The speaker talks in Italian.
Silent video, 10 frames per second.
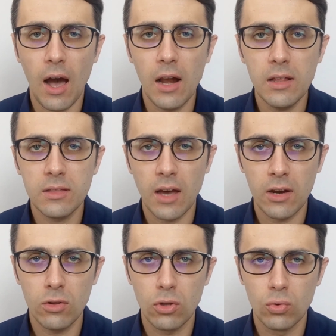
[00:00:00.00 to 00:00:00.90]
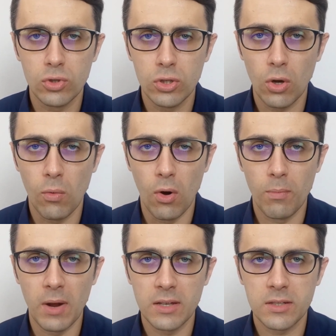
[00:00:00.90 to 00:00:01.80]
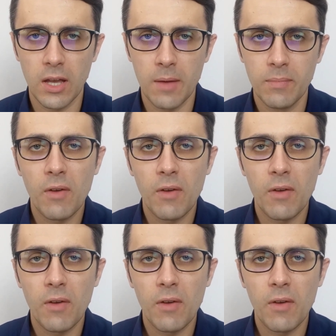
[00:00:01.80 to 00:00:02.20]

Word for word: all'interno del tuo sito WordPress.